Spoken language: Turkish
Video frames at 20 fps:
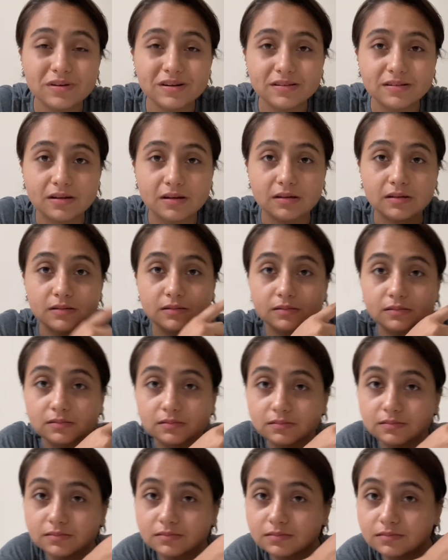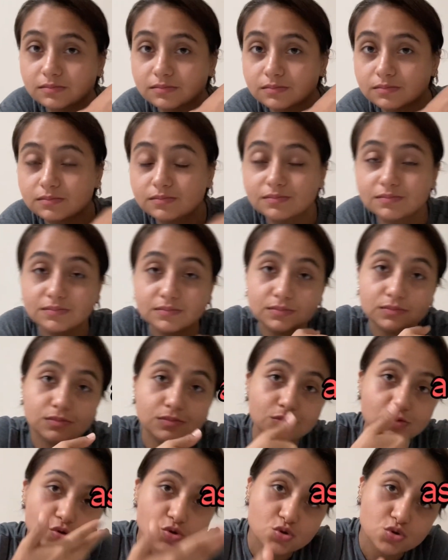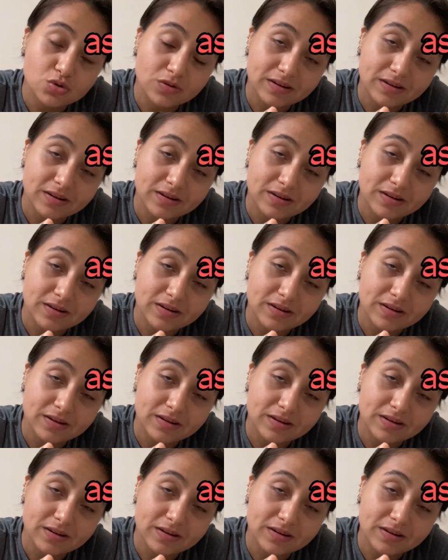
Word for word: arada şu